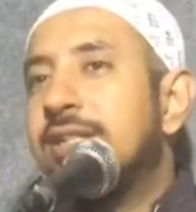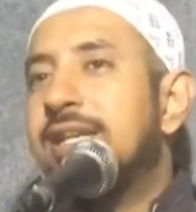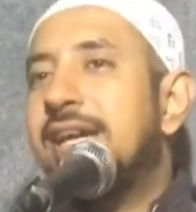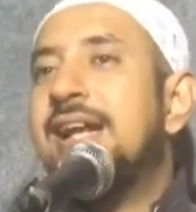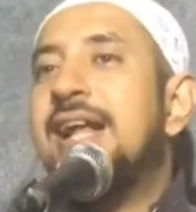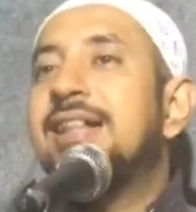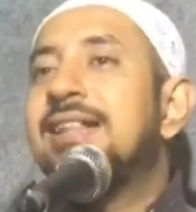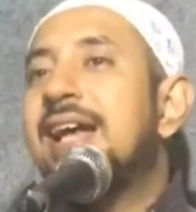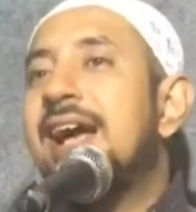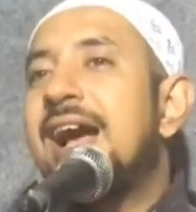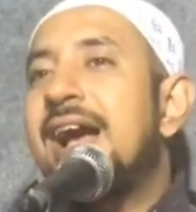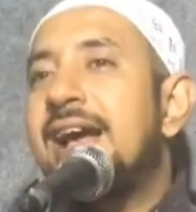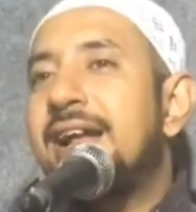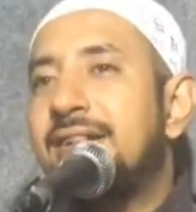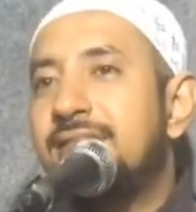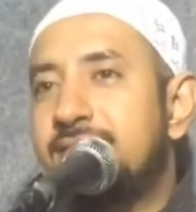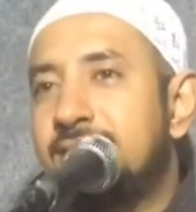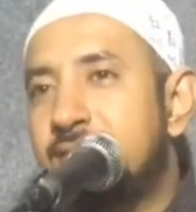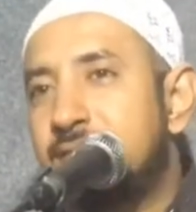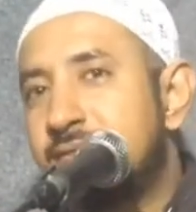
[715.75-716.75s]
Seperti
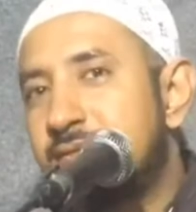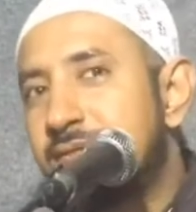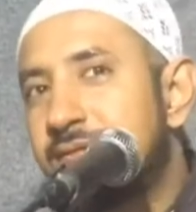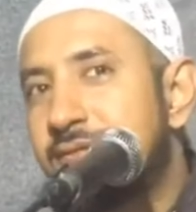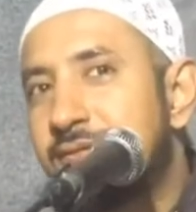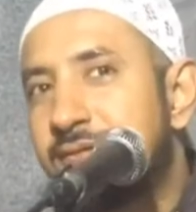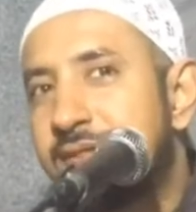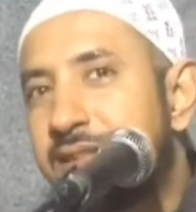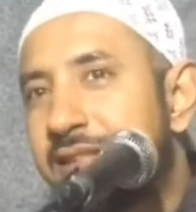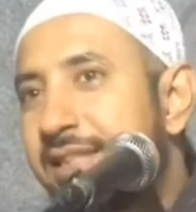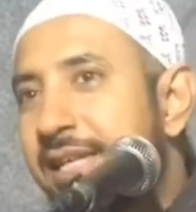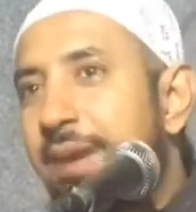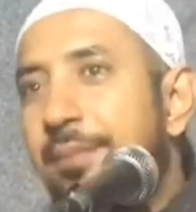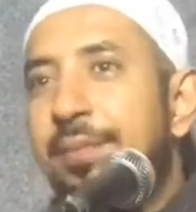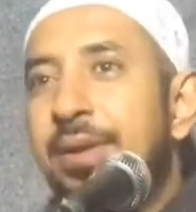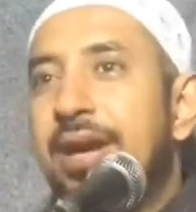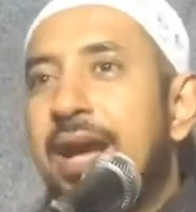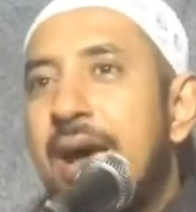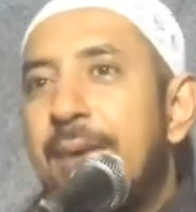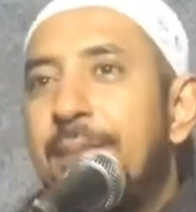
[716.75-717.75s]
ketika kita sholat.
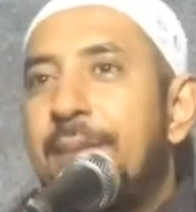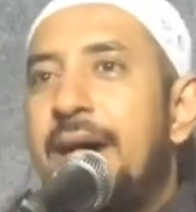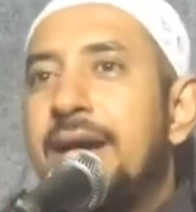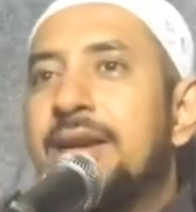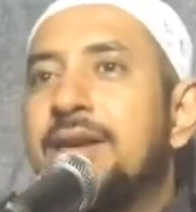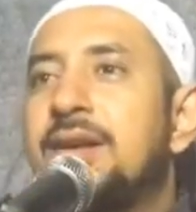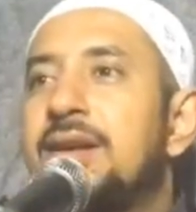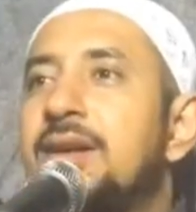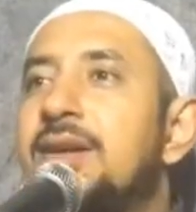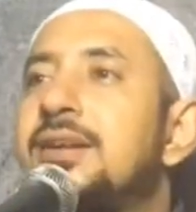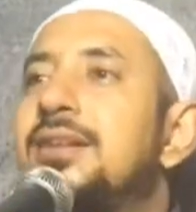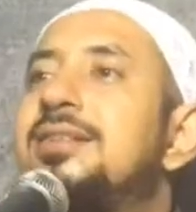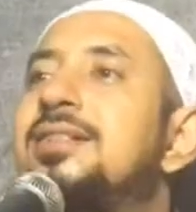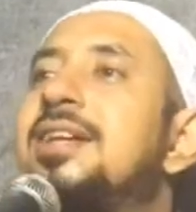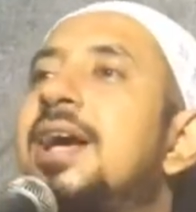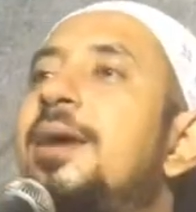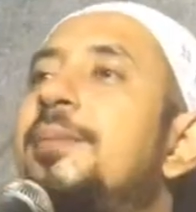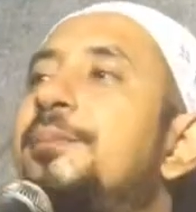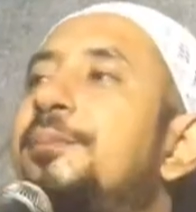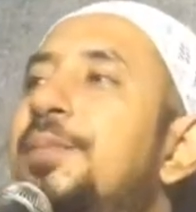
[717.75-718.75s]

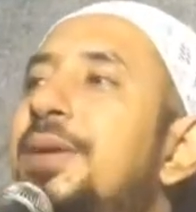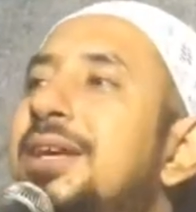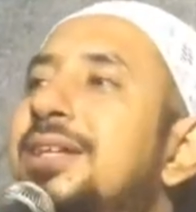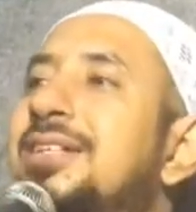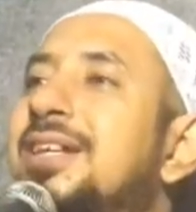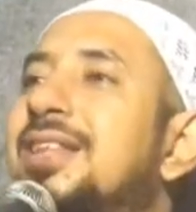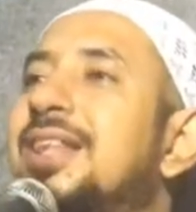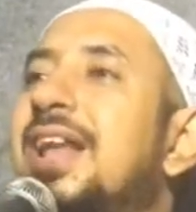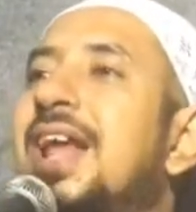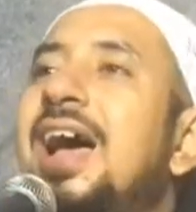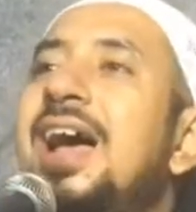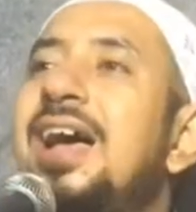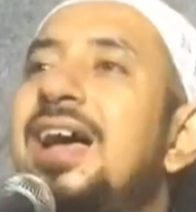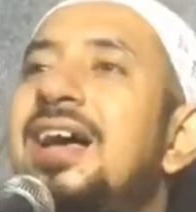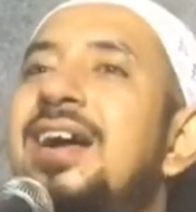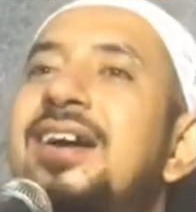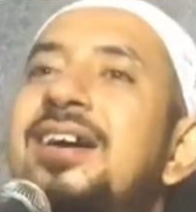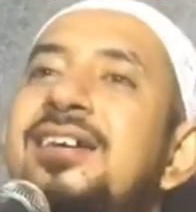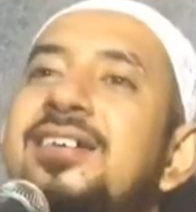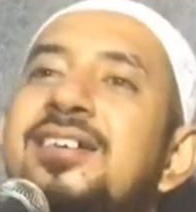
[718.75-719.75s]
Ketika kita
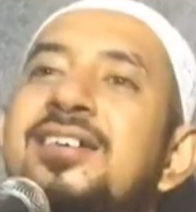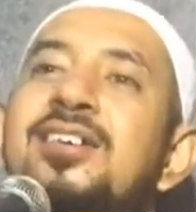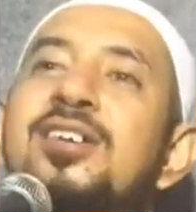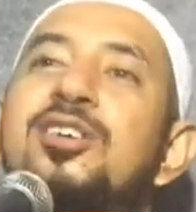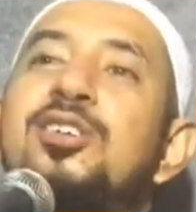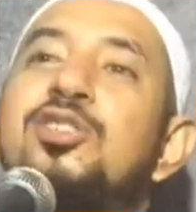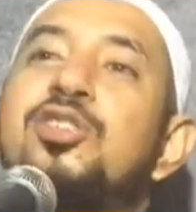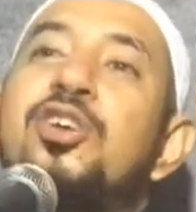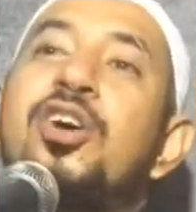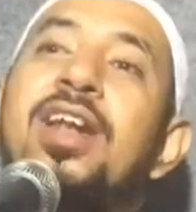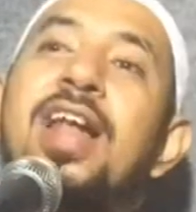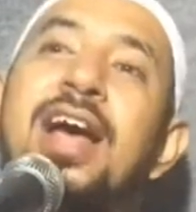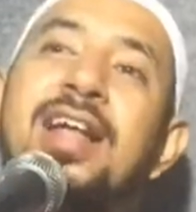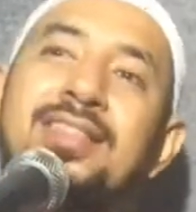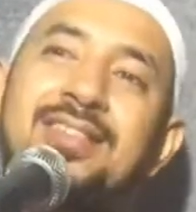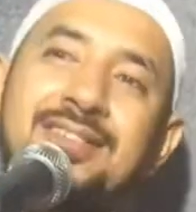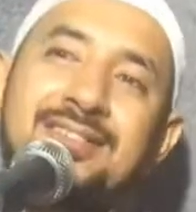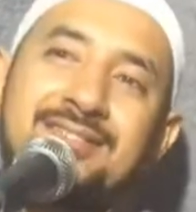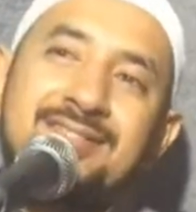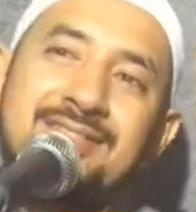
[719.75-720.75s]
sholat,
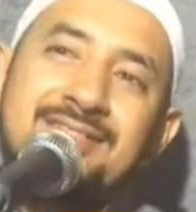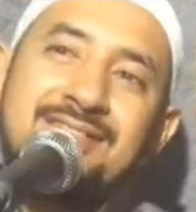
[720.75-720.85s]
sujud.